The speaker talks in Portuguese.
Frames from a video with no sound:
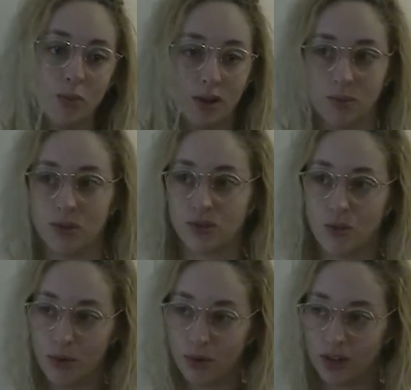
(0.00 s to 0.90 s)
O pai depois
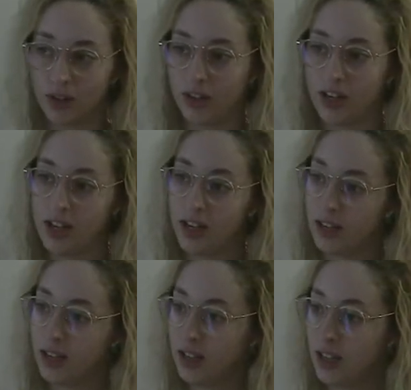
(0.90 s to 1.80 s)
comprou a olaria
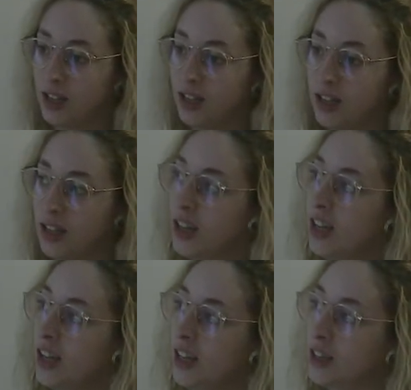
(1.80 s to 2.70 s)
e, e, eh,
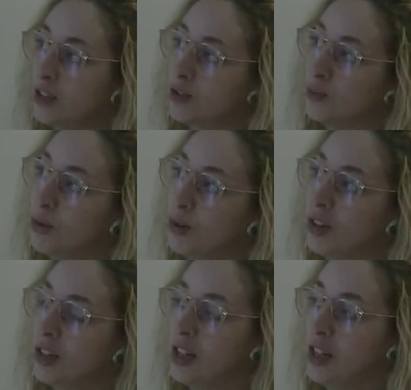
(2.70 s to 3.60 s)
ele assumiu a
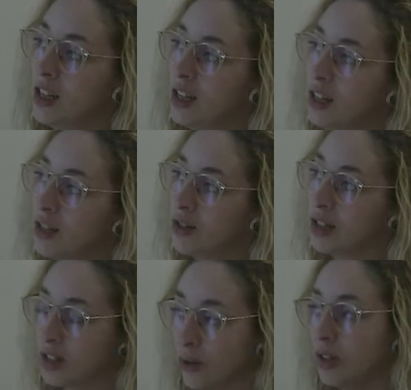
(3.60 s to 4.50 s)
olaria. Ou
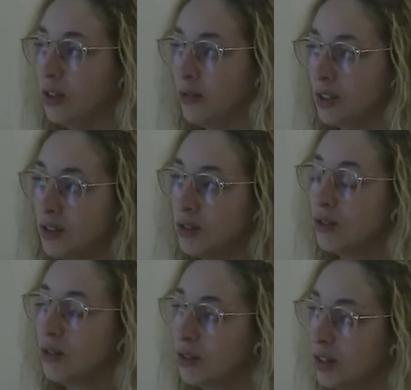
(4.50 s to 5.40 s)
seja, é um
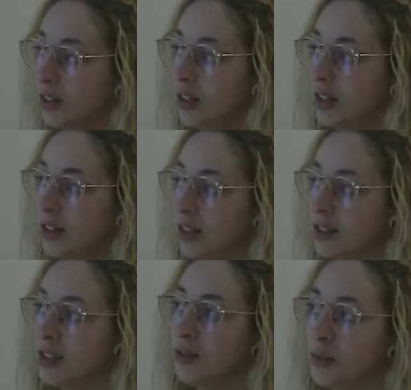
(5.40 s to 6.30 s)
edifício
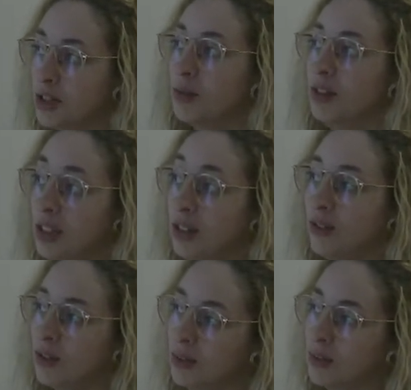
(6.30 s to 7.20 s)
assim mesmo antigo,
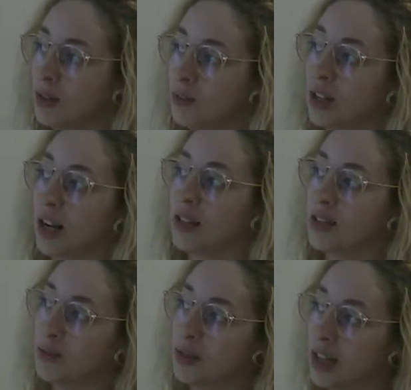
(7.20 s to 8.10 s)
tem muita
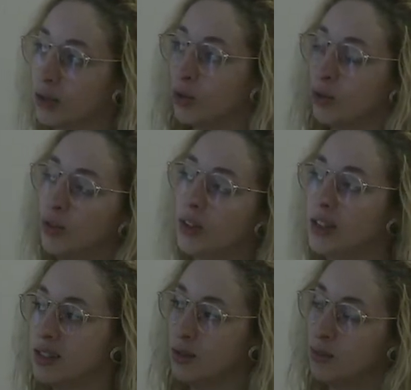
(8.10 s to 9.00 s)
graça. Mas está todo,
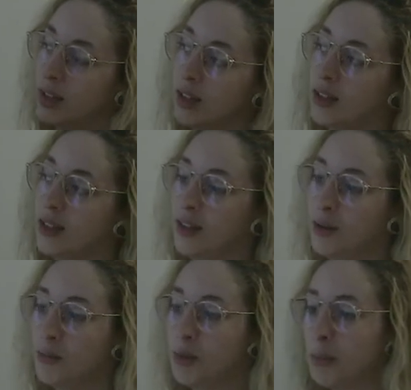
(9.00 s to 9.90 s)
tem assim uma,
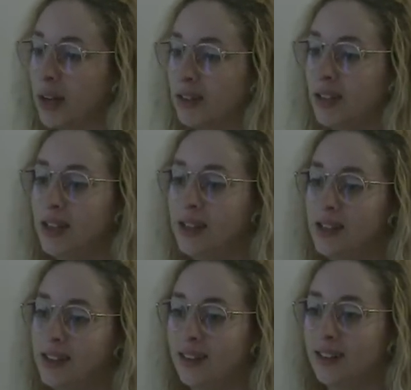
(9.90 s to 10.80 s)
uma patina
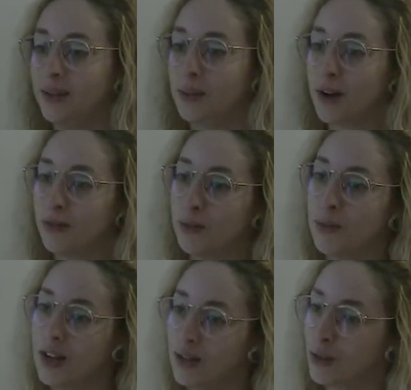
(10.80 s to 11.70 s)
de barro
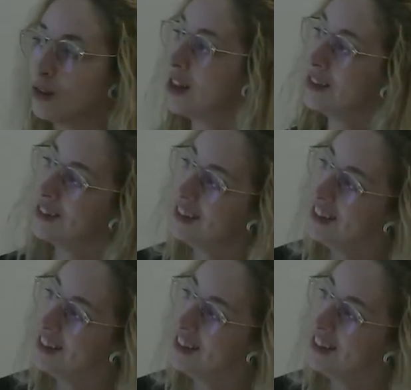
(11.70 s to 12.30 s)
vermelho em todo lado.